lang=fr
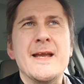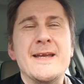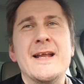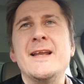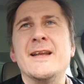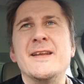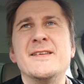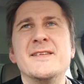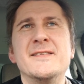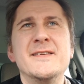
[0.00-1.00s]
quelle est la
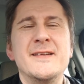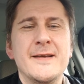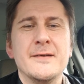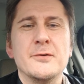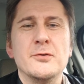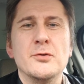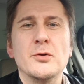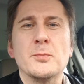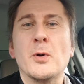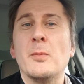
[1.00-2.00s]
nécessité de
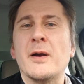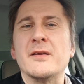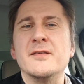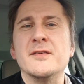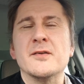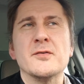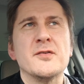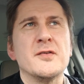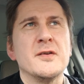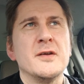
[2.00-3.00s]
notre propre
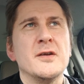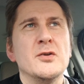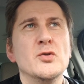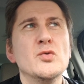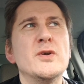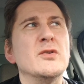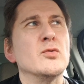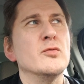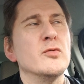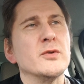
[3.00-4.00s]
existence, nous qui
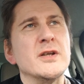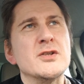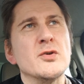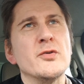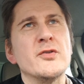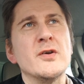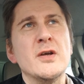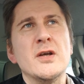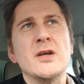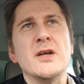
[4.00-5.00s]
trouvons des choses
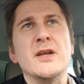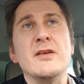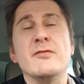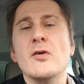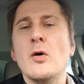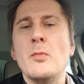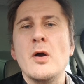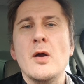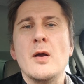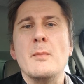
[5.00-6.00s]
et des formes
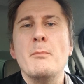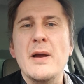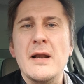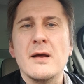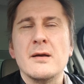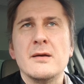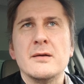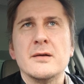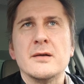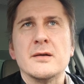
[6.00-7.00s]
belles
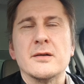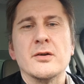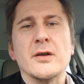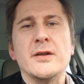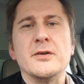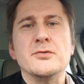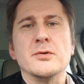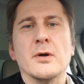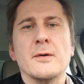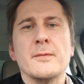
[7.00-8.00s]
dans la
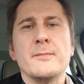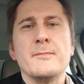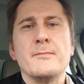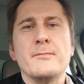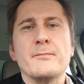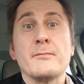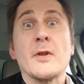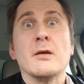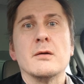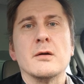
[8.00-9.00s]
nature
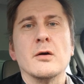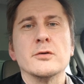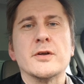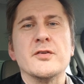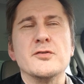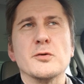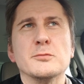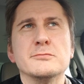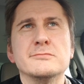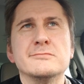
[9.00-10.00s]
Grande question.
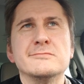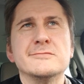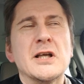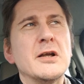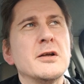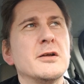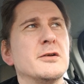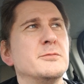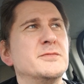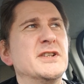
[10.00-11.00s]

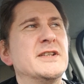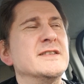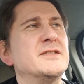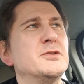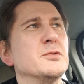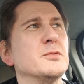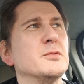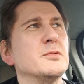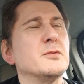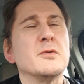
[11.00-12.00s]
Petite
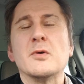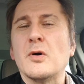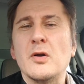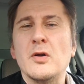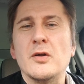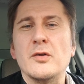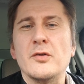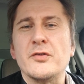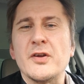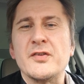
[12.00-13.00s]
question,
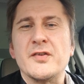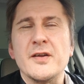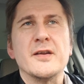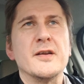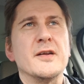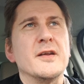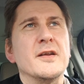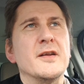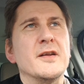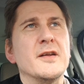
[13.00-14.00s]
euh, ça
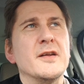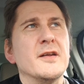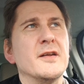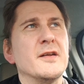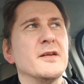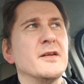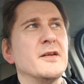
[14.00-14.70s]
c'est